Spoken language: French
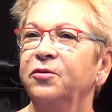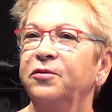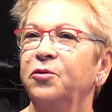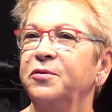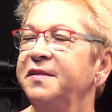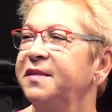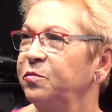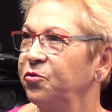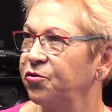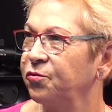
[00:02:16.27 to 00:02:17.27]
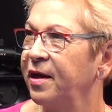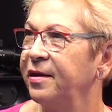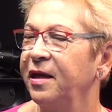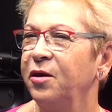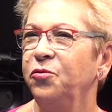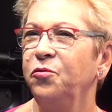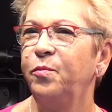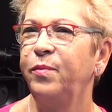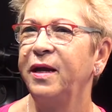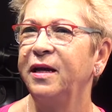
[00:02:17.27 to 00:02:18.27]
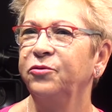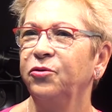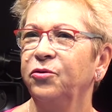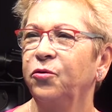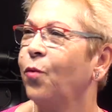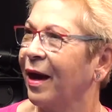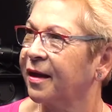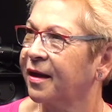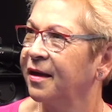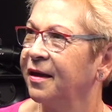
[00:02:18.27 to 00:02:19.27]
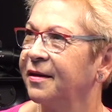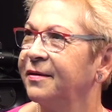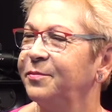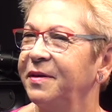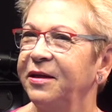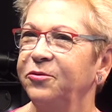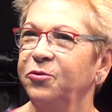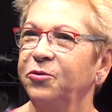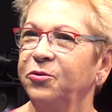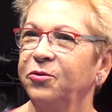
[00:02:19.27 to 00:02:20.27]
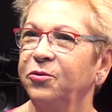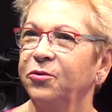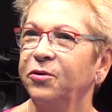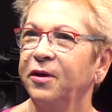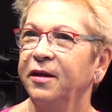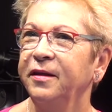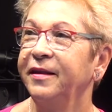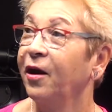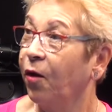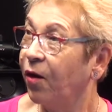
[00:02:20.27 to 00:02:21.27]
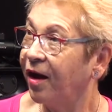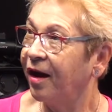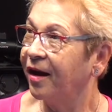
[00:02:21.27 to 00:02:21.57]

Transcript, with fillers: Dans le système de soins, il y a eu plein de couacs, plein d'erreurs.